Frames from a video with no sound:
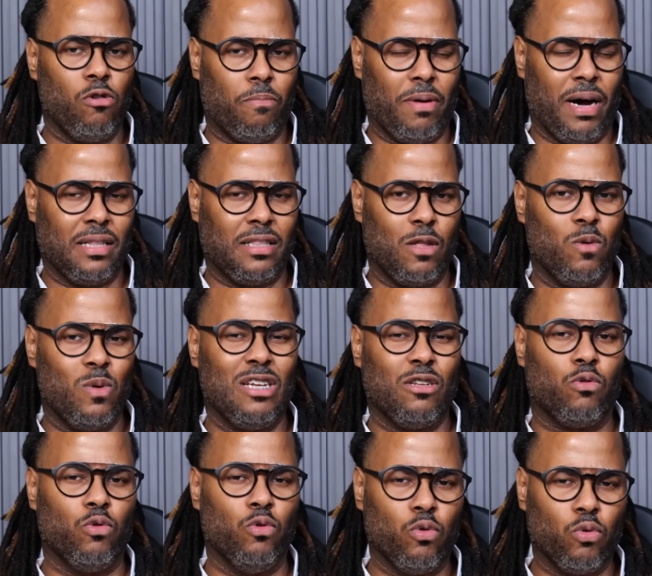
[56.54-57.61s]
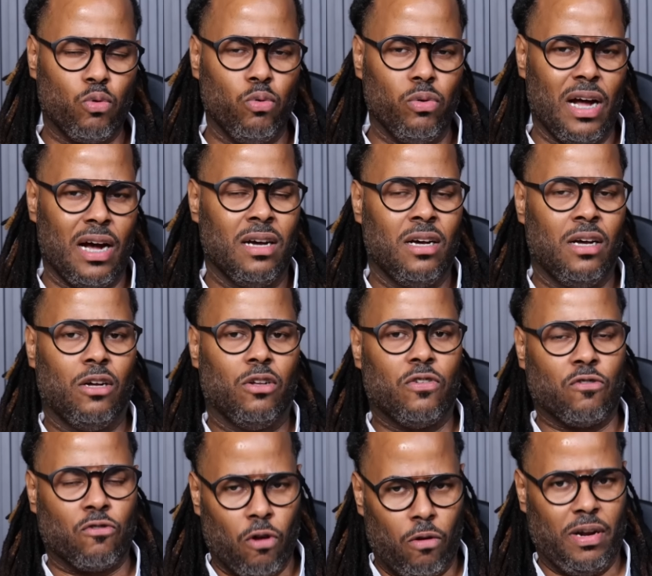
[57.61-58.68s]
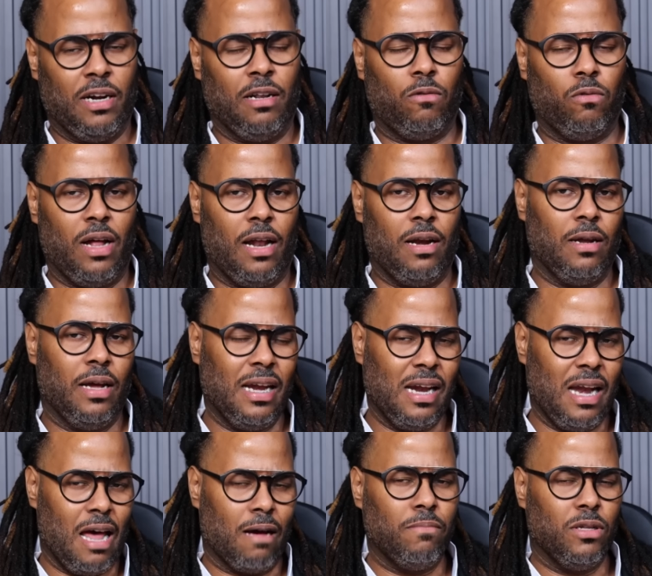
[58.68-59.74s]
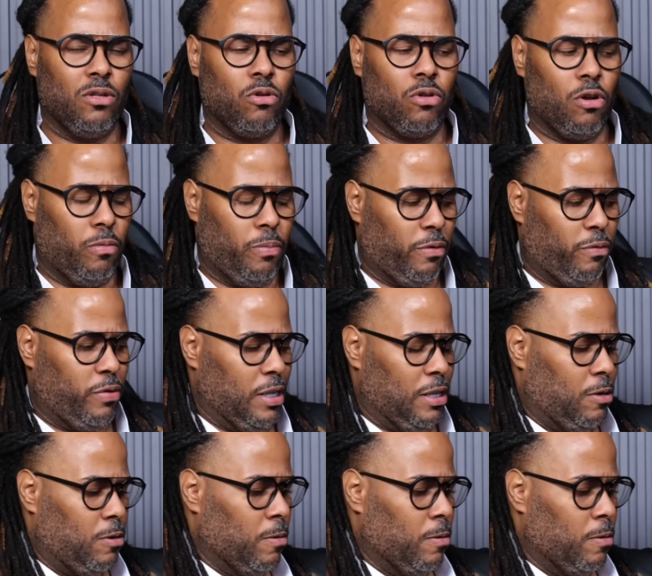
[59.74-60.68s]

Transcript: parte de una estructura sobrenatural en el ámbito de lo profético.